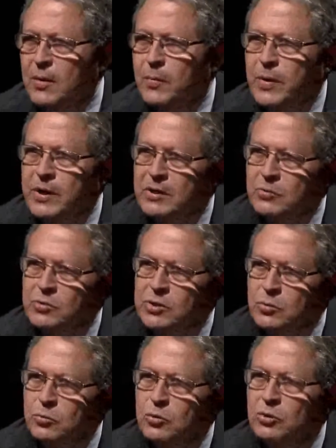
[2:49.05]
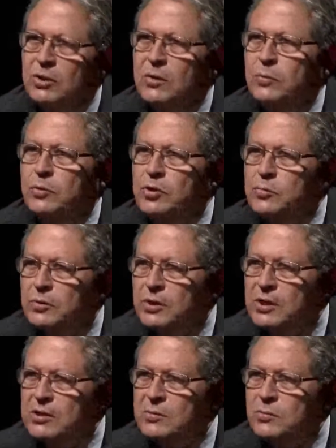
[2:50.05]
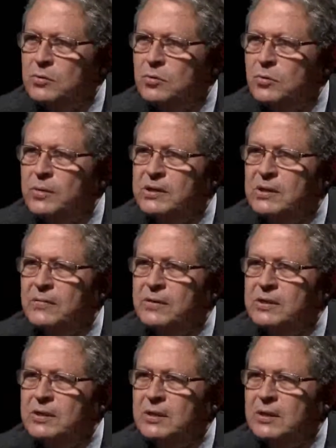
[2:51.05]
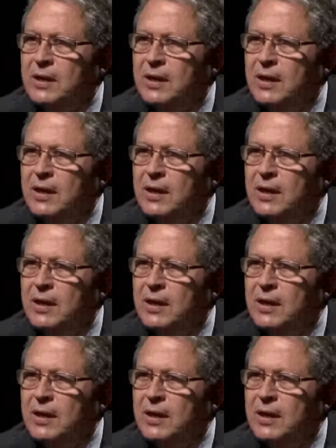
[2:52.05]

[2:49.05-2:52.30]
para que no segundo tempo nós pudéssemos começar a fazer,